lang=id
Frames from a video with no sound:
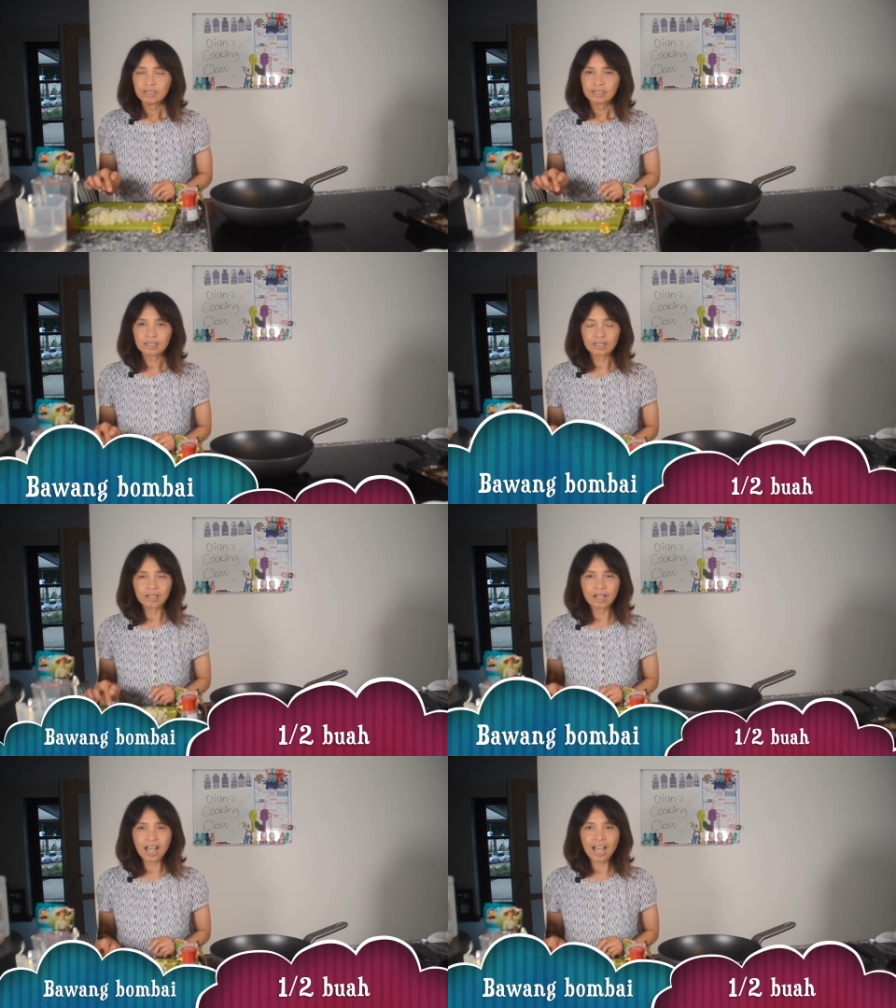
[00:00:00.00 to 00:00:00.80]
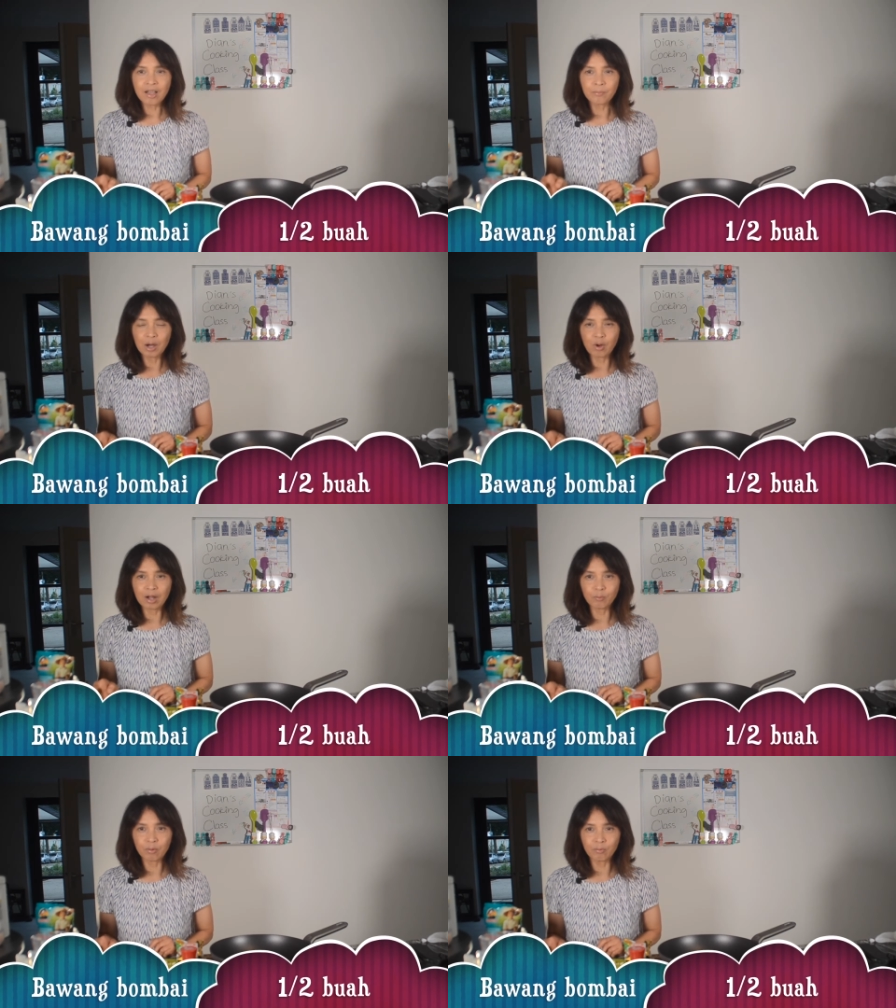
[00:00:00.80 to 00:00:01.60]
Setengah
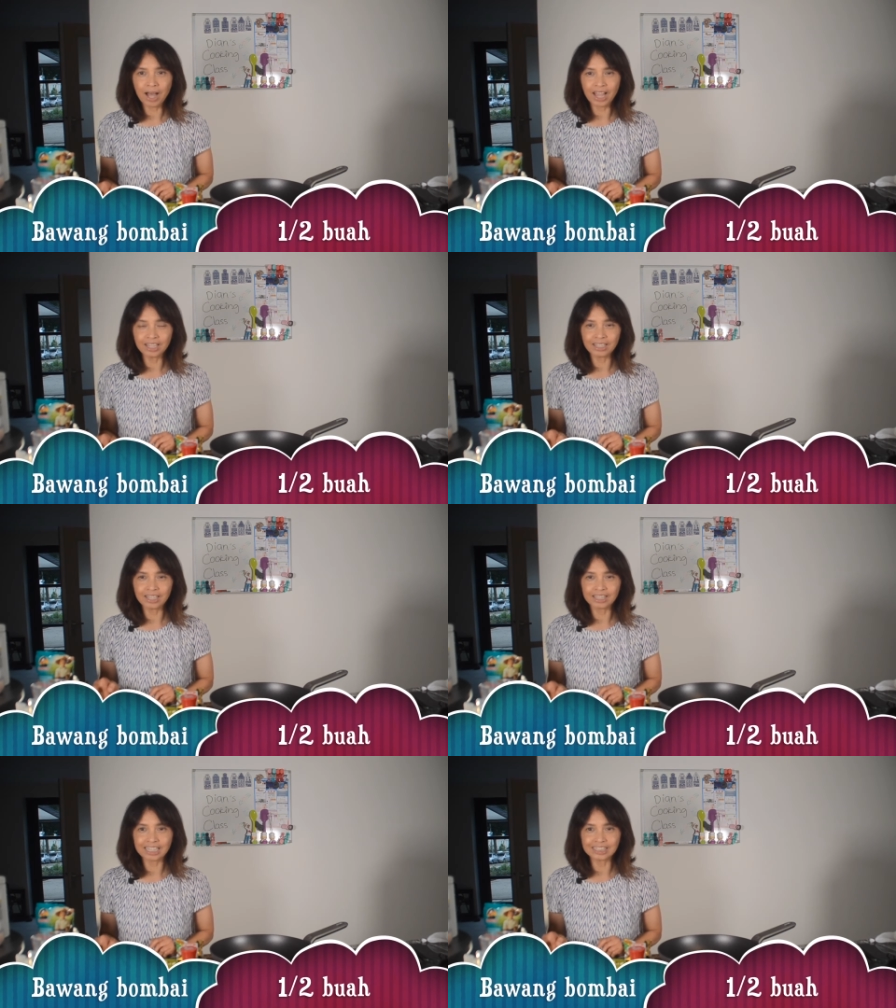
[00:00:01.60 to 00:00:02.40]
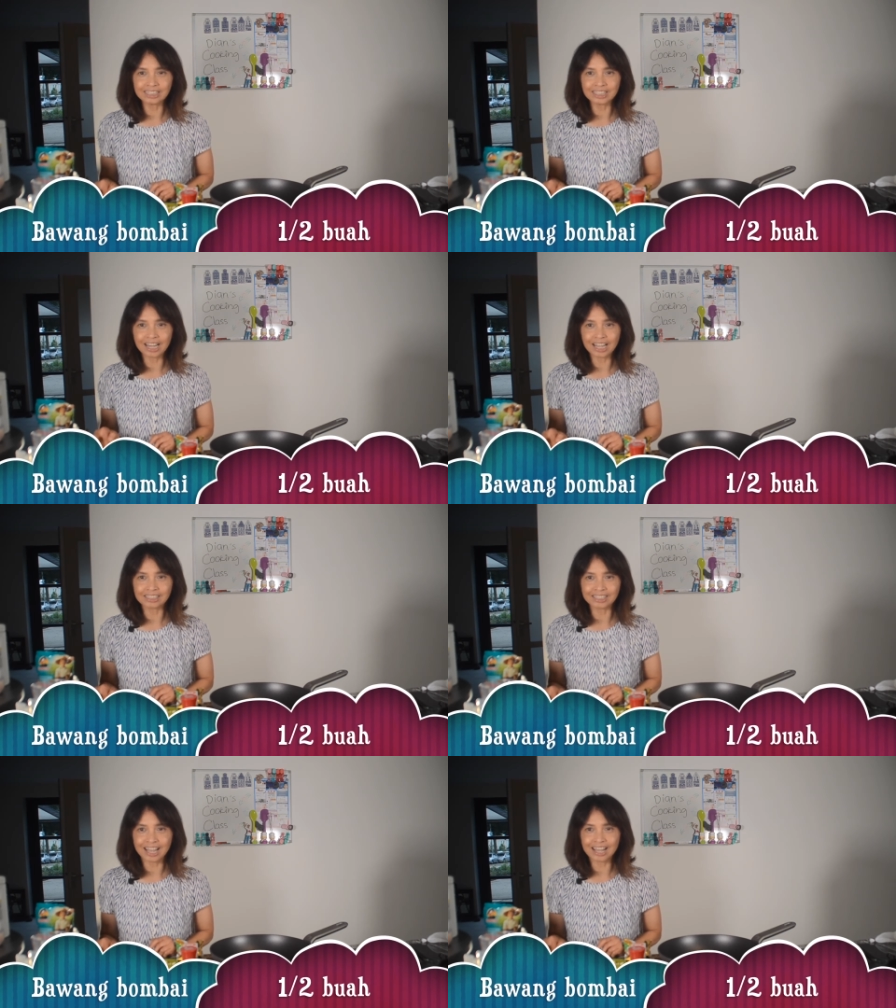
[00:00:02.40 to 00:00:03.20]
bawang bombay kita cincang
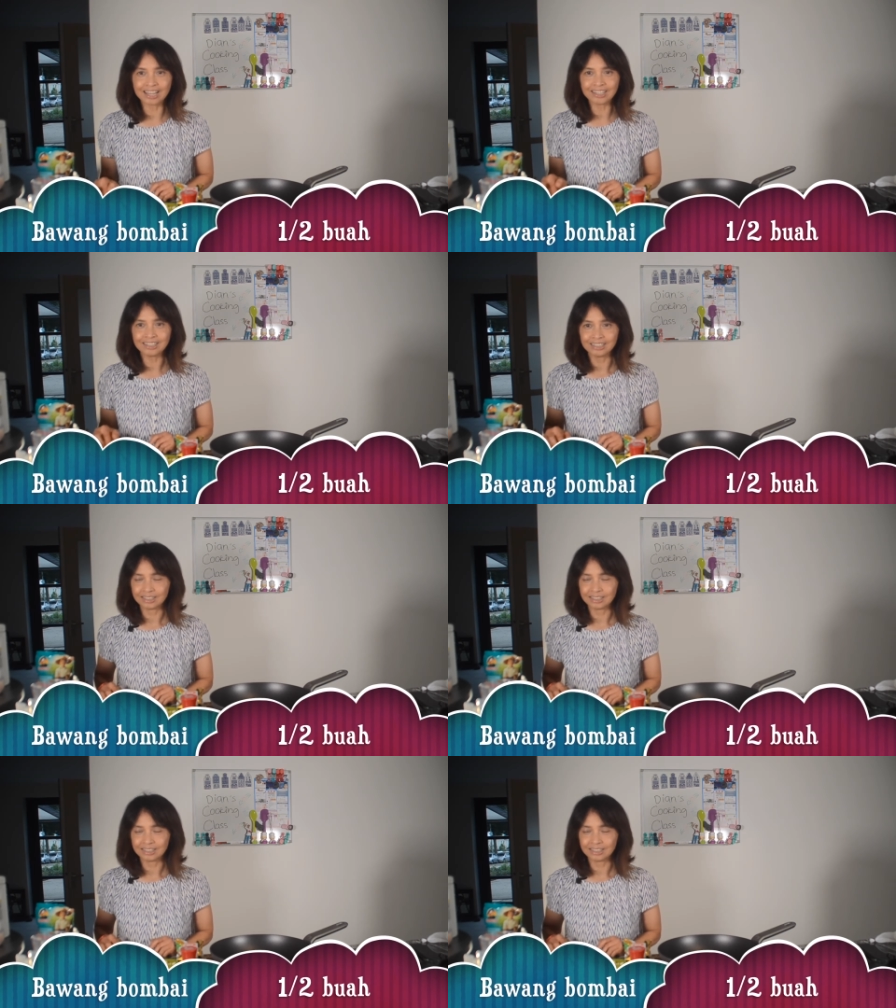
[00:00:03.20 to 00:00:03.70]
kasar